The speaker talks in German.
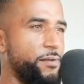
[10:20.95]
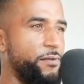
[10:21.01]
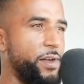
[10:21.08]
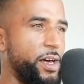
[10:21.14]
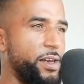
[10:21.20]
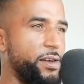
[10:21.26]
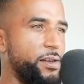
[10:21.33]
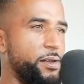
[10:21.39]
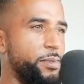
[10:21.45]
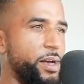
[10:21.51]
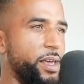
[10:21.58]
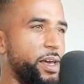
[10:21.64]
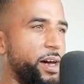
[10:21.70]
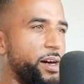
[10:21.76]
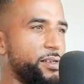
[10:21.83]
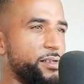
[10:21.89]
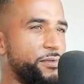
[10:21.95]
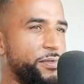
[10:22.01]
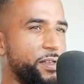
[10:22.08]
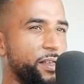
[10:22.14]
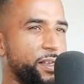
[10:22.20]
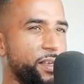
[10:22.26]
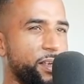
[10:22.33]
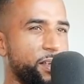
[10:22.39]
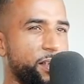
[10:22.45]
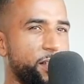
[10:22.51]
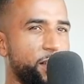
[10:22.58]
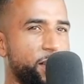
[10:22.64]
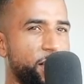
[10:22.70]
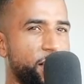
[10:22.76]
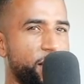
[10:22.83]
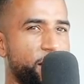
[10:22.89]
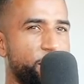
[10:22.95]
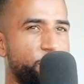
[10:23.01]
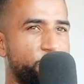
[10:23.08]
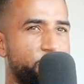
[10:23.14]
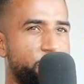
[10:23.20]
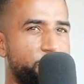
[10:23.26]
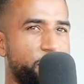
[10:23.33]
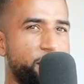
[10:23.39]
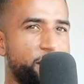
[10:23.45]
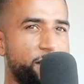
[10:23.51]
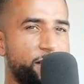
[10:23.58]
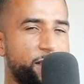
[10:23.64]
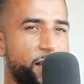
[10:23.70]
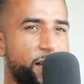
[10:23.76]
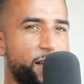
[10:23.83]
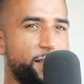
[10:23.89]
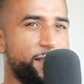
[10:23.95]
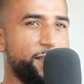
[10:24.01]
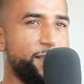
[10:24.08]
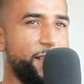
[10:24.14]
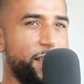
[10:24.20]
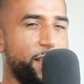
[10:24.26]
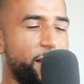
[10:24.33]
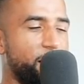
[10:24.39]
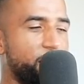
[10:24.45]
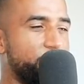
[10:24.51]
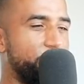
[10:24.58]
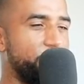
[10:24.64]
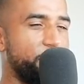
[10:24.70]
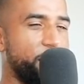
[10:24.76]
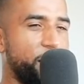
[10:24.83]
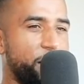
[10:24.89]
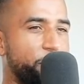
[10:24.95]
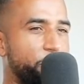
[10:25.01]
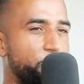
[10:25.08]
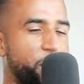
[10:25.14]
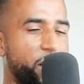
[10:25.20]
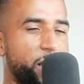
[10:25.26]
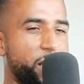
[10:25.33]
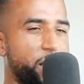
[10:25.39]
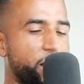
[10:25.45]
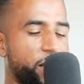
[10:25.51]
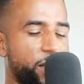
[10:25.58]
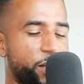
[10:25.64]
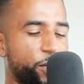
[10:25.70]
Wir hatten immer Jahresverträge und am Ende des Jahres ist der Jahresvertrag vorbei.